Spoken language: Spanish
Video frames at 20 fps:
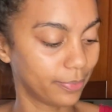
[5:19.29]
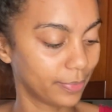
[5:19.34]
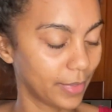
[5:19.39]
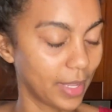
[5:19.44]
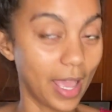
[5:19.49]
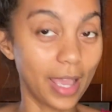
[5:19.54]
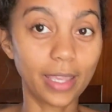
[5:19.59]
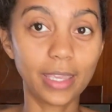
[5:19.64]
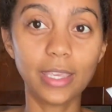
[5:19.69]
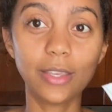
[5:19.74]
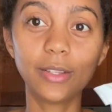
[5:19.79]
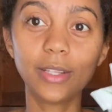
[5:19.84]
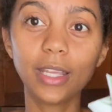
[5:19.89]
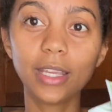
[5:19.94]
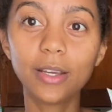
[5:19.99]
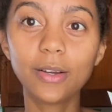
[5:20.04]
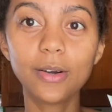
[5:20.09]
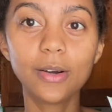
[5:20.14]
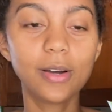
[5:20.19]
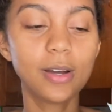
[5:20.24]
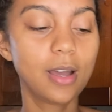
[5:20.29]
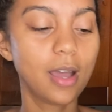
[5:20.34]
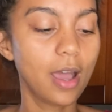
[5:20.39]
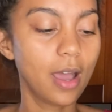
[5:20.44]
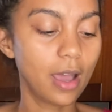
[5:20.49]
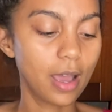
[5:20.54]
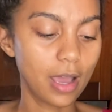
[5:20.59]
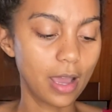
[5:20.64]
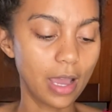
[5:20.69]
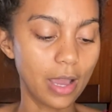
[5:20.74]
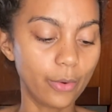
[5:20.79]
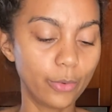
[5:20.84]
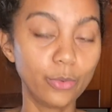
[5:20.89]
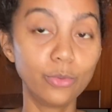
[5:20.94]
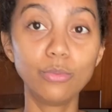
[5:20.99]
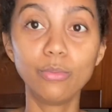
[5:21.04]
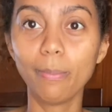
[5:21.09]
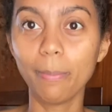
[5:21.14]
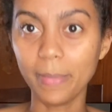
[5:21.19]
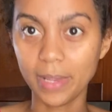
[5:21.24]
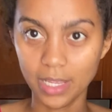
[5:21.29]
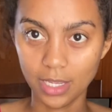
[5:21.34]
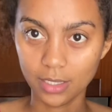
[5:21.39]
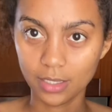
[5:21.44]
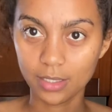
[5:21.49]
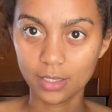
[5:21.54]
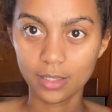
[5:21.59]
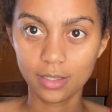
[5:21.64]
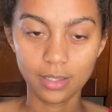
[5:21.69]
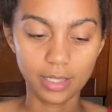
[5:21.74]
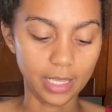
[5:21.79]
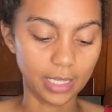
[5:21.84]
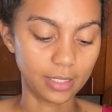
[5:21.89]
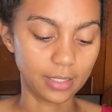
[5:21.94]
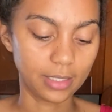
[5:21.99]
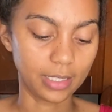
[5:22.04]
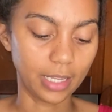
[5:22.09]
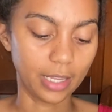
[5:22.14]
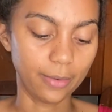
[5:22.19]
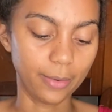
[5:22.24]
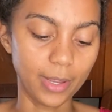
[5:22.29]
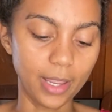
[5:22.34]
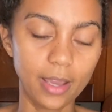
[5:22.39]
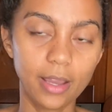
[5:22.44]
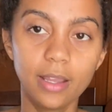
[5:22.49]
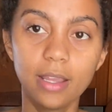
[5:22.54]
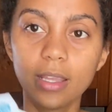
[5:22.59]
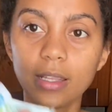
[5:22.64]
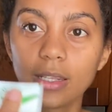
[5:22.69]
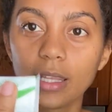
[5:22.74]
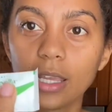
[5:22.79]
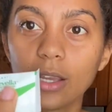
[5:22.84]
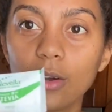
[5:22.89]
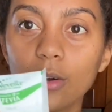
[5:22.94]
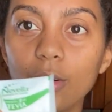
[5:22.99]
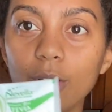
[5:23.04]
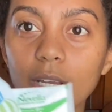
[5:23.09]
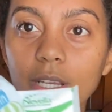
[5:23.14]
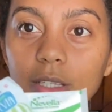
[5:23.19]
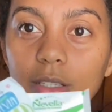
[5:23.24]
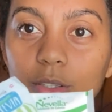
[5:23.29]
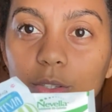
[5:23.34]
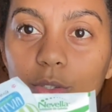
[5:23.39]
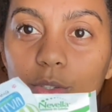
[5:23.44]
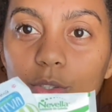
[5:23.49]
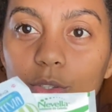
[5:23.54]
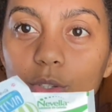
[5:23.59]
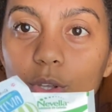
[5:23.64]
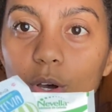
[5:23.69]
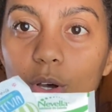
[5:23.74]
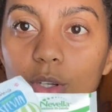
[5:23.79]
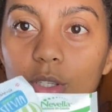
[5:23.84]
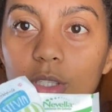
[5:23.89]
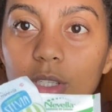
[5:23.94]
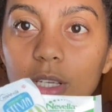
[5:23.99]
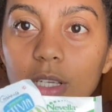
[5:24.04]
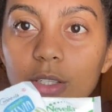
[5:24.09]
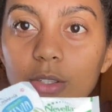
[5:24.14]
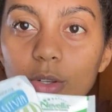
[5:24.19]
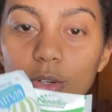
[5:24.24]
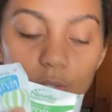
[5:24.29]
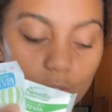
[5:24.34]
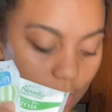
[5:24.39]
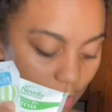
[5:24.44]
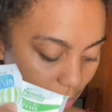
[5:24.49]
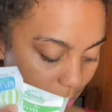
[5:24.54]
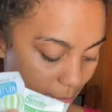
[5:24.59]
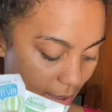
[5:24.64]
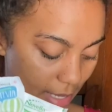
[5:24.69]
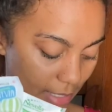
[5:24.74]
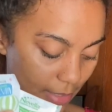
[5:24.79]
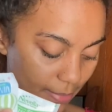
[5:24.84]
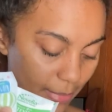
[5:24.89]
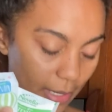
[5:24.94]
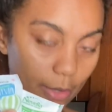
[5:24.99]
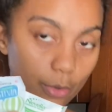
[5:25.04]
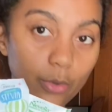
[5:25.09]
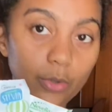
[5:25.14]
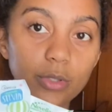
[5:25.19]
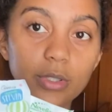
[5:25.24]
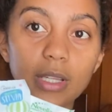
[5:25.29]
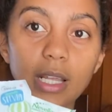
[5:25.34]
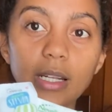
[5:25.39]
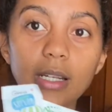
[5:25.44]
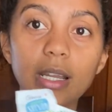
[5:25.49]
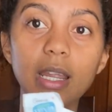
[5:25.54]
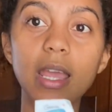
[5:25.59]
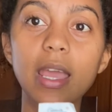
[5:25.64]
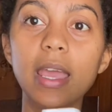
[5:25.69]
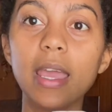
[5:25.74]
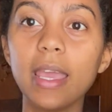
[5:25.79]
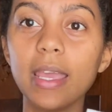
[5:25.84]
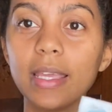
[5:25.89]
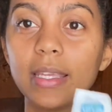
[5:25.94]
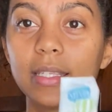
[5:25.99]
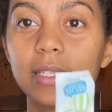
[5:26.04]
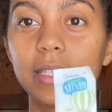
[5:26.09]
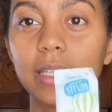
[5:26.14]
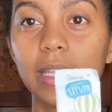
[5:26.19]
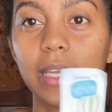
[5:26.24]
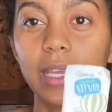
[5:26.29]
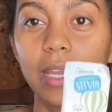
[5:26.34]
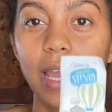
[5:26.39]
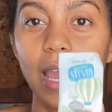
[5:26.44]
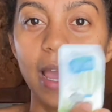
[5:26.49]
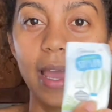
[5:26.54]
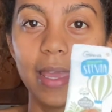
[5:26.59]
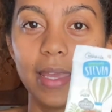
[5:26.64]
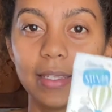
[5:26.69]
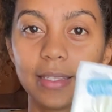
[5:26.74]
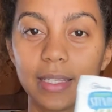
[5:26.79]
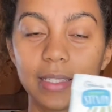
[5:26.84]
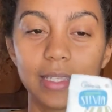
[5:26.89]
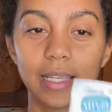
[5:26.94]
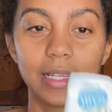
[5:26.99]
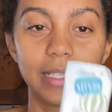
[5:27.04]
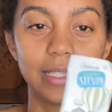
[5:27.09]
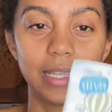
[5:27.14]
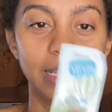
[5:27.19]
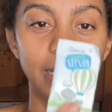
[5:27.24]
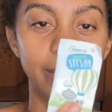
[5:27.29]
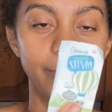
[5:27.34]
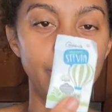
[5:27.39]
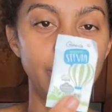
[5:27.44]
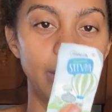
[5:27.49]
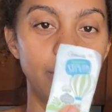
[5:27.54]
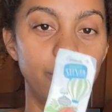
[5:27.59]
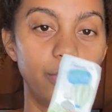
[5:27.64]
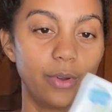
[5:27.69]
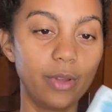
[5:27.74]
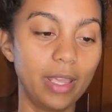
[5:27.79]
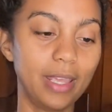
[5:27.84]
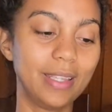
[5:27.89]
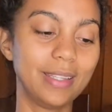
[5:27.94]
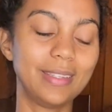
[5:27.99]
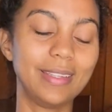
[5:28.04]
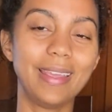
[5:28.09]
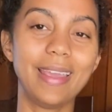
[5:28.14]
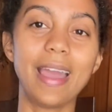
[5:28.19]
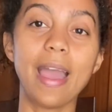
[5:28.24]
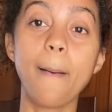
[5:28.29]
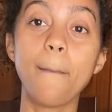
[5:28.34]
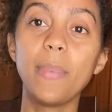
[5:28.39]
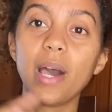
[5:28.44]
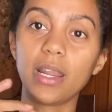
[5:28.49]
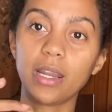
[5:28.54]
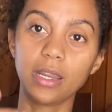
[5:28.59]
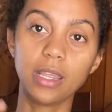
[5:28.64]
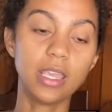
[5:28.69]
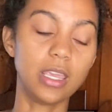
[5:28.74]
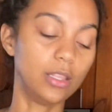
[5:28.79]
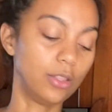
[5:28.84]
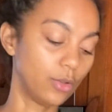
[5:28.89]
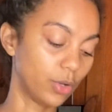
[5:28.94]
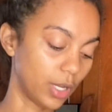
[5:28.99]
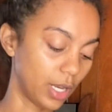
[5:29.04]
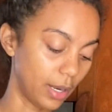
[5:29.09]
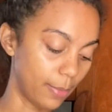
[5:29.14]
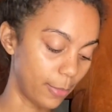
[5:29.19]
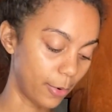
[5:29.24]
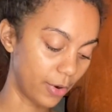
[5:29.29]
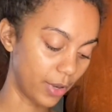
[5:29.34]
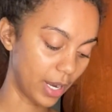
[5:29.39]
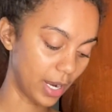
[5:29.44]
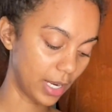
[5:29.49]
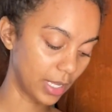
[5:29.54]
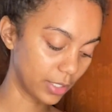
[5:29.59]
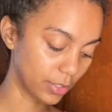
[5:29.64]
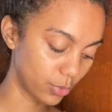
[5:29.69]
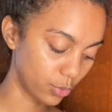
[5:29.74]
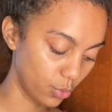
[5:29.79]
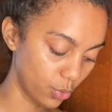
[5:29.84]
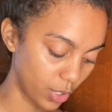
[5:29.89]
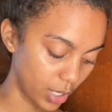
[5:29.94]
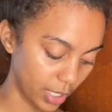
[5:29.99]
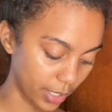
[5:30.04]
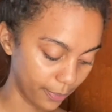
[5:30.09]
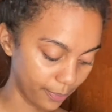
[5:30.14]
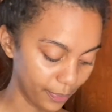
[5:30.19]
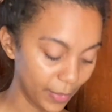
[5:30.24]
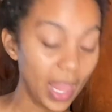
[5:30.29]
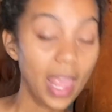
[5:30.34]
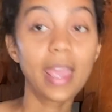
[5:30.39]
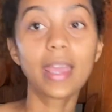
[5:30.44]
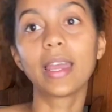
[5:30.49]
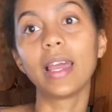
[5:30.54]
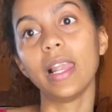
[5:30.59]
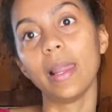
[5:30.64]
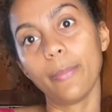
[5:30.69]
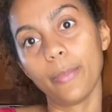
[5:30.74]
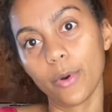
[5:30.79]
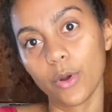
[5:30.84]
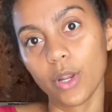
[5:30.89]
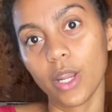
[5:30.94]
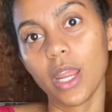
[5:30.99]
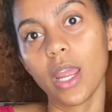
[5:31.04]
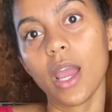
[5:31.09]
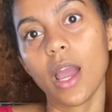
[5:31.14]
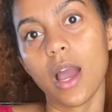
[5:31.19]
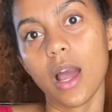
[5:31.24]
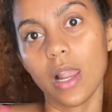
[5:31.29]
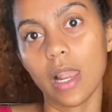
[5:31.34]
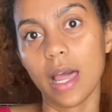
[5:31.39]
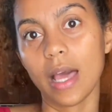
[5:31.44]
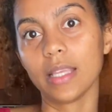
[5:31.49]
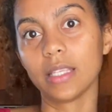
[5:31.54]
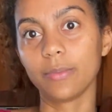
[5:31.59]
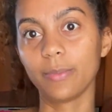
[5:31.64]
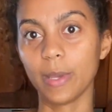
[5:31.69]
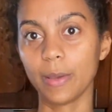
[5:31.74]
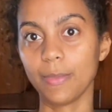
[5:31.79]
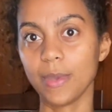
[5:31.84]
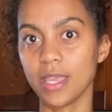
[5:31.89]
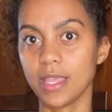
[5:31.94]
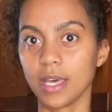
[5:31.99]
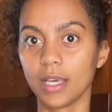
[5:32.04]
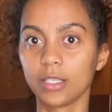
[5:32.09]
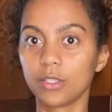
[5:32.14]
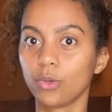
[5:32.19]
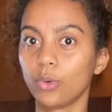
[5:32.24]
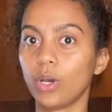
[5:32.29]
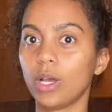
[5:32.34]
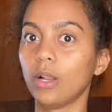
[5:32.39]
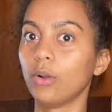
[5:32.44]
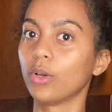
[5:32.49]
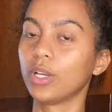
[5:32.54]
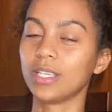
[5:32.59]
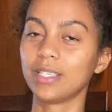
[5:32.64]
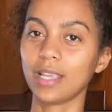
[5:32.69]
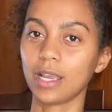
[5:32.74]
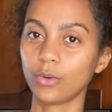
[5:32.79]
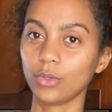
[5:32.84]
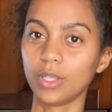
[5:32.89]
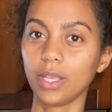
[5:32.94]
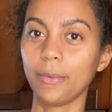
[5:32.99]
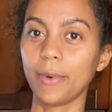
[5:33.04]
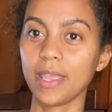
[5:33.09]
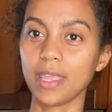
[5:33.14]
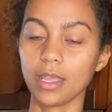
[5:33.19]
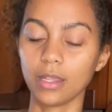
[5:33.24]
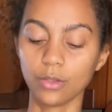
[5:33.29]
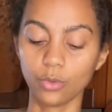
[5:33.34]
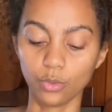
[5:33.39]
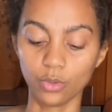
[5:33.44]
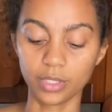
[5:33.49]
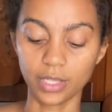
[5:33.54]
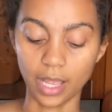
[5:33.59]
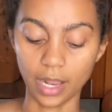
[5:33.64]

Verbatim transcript: Aquí yo tengo un mix de stevia. Tengo estos dos que son los que más me gustan. Este, a este se le siente menos ese amarguito que le pone al azúcar, que le pone a las bebidas o a lo que sea que usted vaya a endulzar.